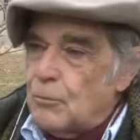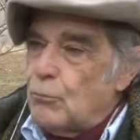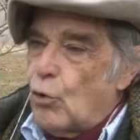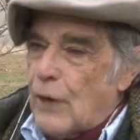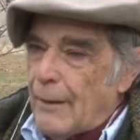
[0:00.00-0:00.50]

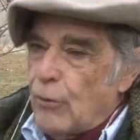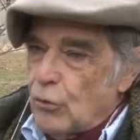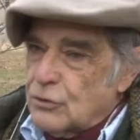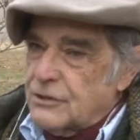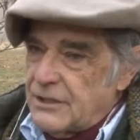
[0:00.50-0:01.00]

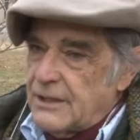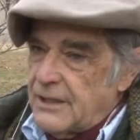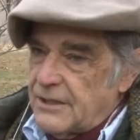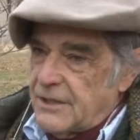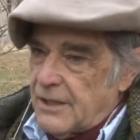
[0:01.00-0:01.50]
Buscamos, sí,
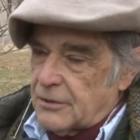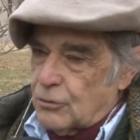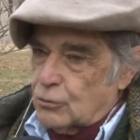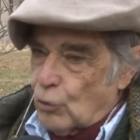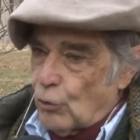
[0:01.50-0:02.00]
es
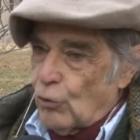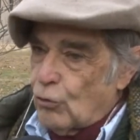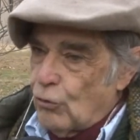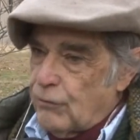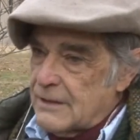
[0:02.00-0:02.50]
cierto, toros
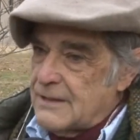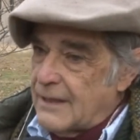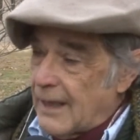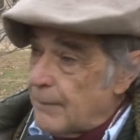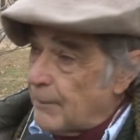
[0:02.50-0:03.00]
con
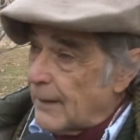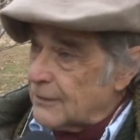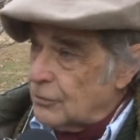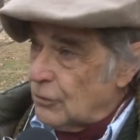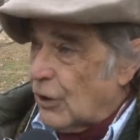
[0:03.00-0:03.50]
facilidad de parto,